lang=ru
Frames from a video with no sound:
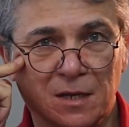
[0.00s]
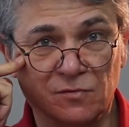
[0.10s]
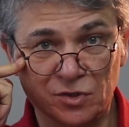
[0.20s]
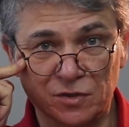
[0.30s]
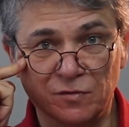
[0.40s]

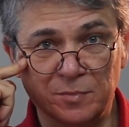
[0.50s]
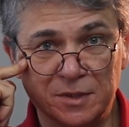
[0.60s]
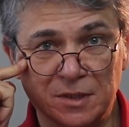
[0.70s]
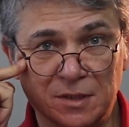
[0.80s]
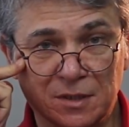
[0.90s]
в
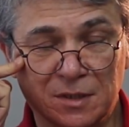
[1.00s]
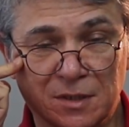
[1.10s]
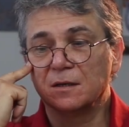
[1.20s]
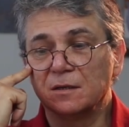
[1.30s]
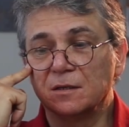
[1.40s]
живописи.
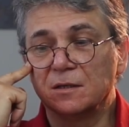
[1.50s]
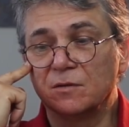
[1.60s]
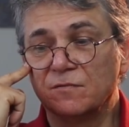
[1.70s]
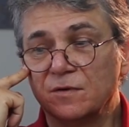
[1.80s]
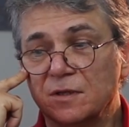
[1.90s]

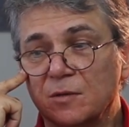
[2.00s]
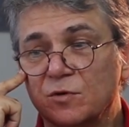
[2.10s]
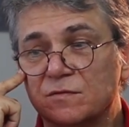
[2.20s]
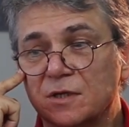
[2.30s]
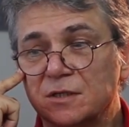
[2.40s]
И вы, на
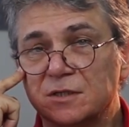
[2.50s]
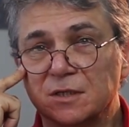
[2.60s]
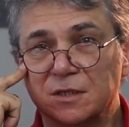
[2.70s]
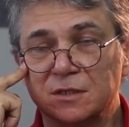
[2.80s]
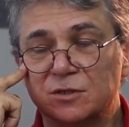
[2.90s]
мой взгляд,
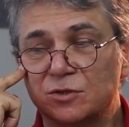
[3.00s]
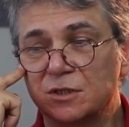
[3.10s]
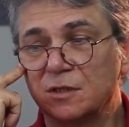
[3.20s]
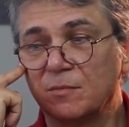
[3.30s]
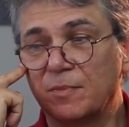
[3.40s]
Сергей,
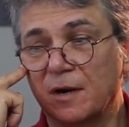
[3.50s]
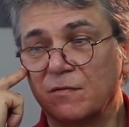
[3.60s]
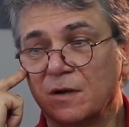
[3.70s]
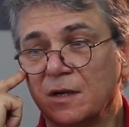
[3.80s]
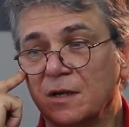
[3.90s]
совершенно
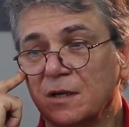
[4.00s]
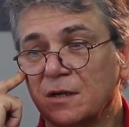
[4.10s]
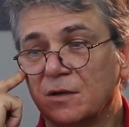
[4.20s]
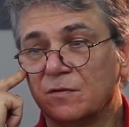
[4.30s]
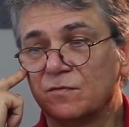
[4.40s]
правы
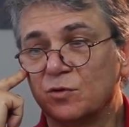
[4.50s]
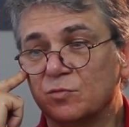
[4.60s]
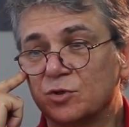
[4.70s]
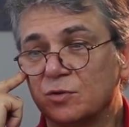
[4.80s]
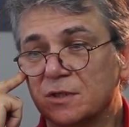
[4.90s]
в
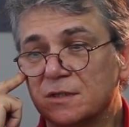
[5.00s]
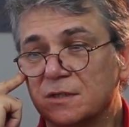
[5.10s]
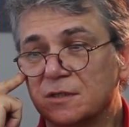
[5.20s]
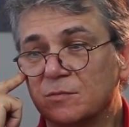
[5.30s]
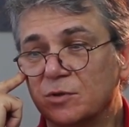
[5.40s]
том, что
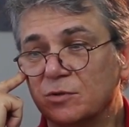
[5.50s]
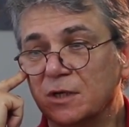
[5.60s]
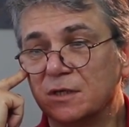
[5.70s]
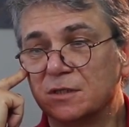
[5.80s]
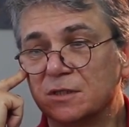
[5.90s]
если
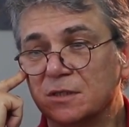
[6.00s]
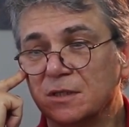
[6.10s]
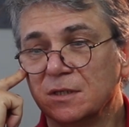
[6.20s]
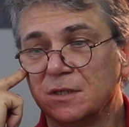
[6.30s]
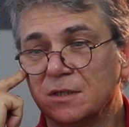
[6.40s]
соблюдаются
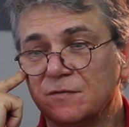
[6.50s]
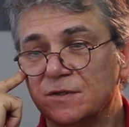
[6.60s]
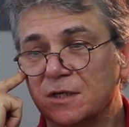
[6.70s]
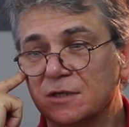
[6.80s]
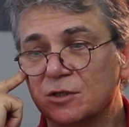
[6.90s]

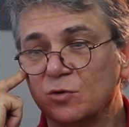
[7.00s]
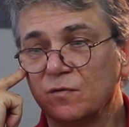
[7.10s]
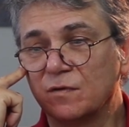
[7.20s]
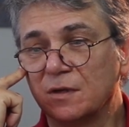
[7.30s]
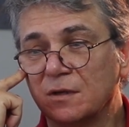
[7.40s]
все
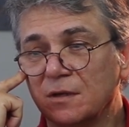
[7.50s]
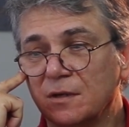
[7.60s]
основы,